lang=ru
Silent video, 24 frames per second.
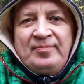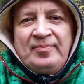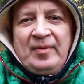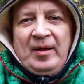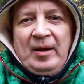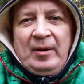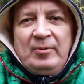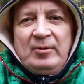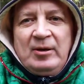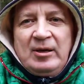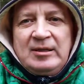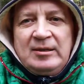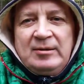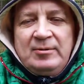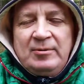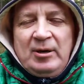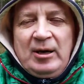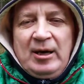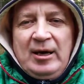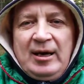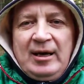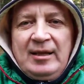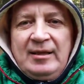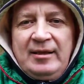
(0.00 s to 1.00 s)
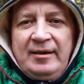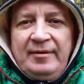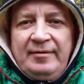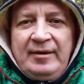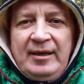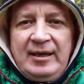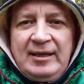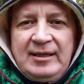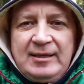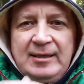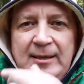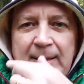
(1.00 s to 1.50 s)
У нас ураганный
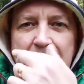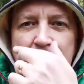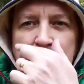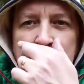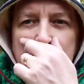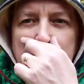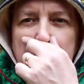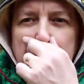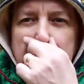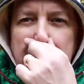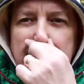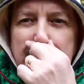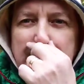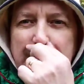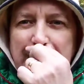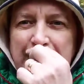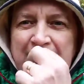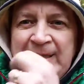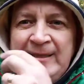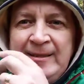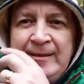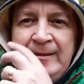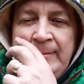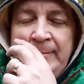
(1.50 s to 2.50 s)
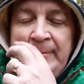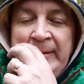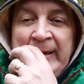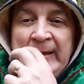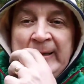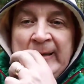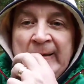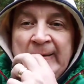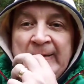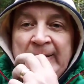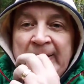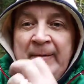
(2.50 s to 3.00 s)
ветер до 20
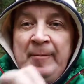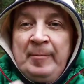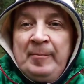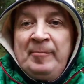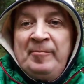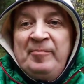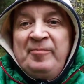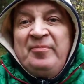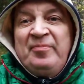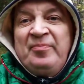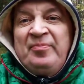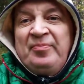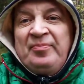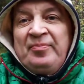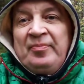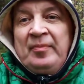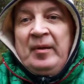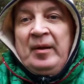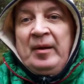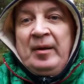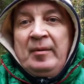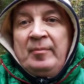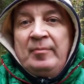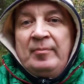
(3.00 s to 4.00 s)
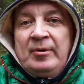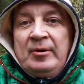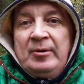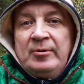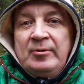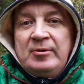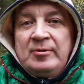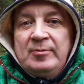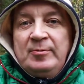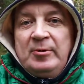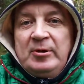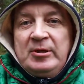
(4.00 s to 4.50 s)
метров.
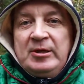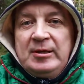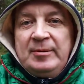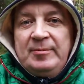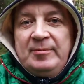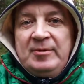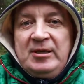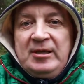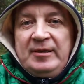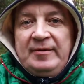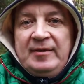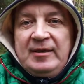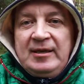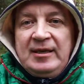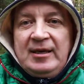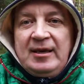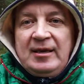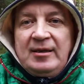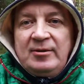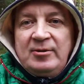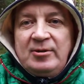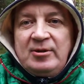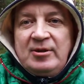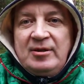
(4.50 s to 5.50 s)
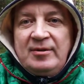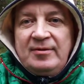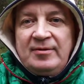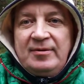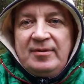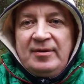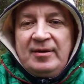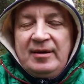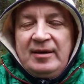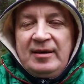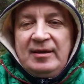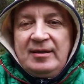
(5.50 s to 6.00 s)
Плюс 8-9 градусов
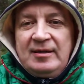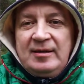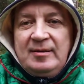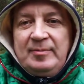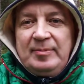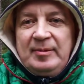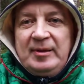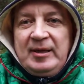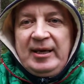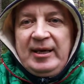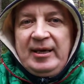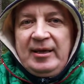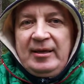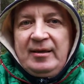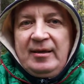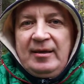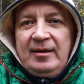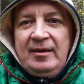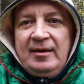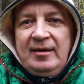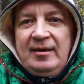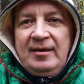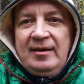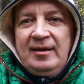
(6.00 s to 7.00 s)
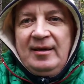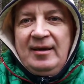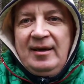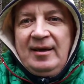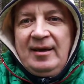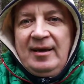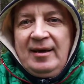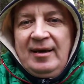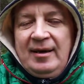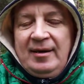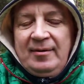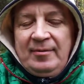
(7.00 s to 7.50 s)
тепла.
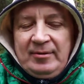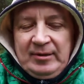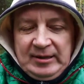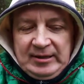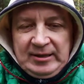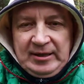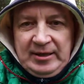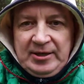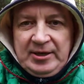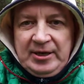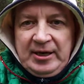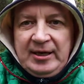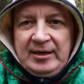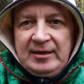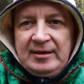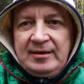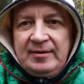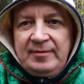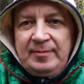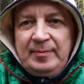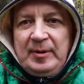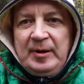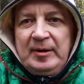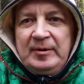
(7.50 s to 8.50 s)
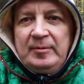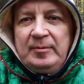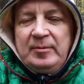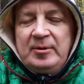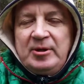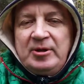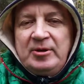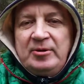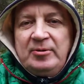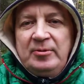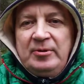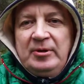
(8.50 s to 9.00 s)
Вот сейчас, в первом
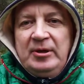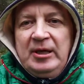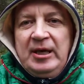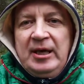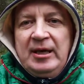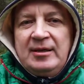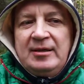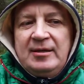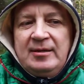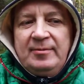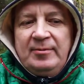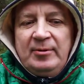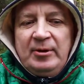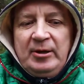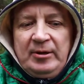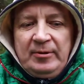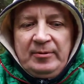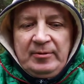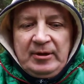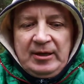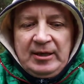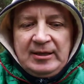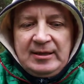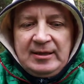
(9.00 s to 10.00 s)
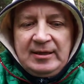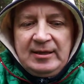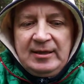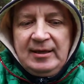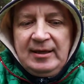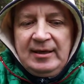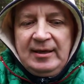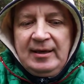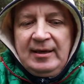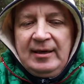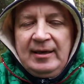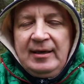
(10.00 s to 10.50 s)
часу дня, сегодня у нас
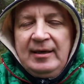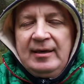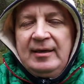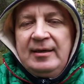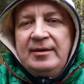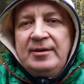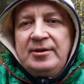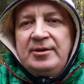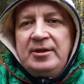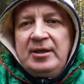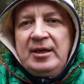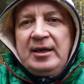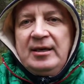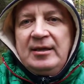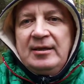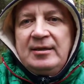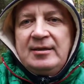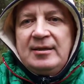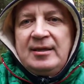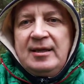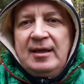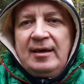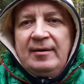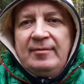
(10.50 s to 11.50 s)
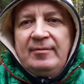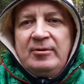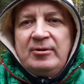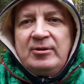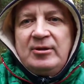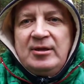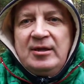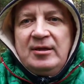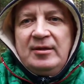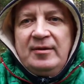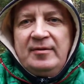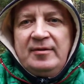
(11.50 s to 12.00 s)
14
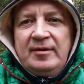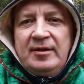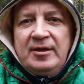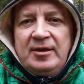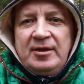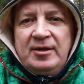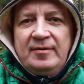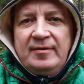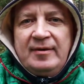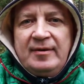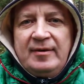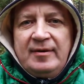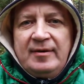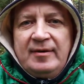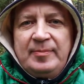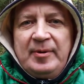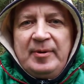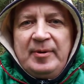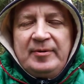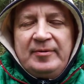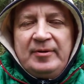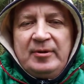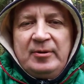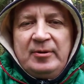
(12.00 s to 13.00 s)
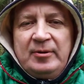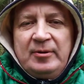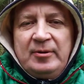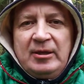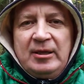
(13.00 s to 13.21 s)
августа 2021 год.